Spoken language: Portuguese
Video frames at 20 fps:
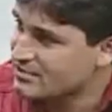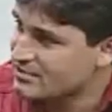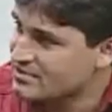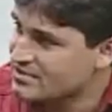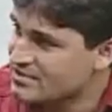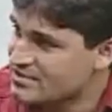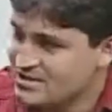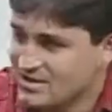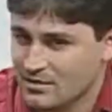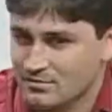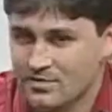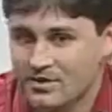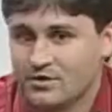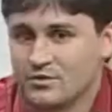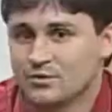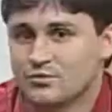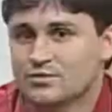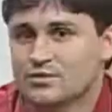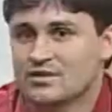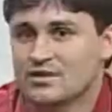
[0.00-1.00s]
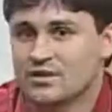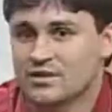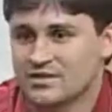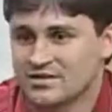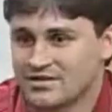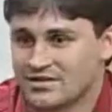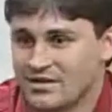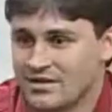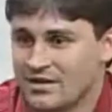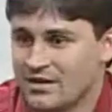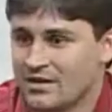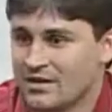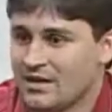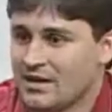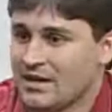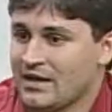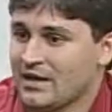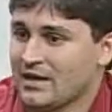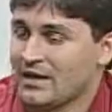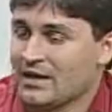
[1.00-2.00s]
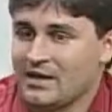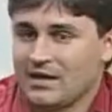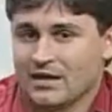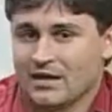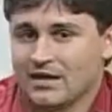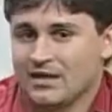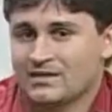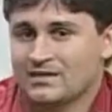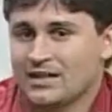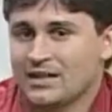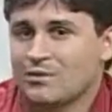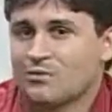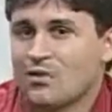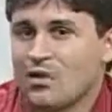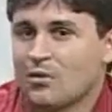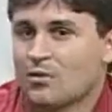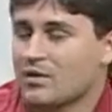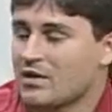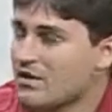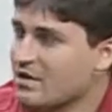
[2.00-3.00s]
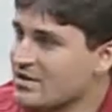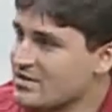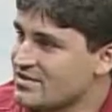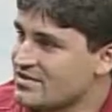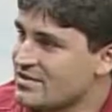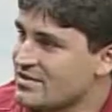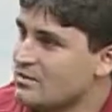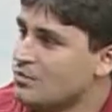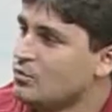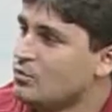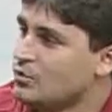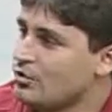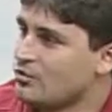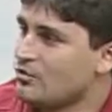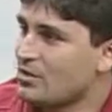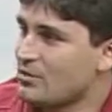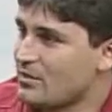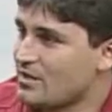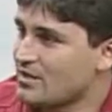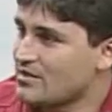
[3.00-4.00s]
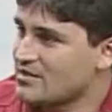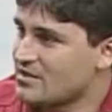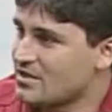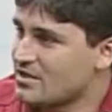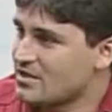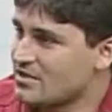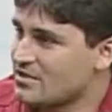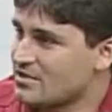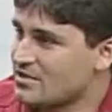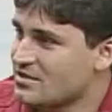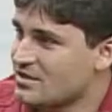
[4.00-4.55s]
Sabendo utilizar, ela tem um alcance muito abrangente.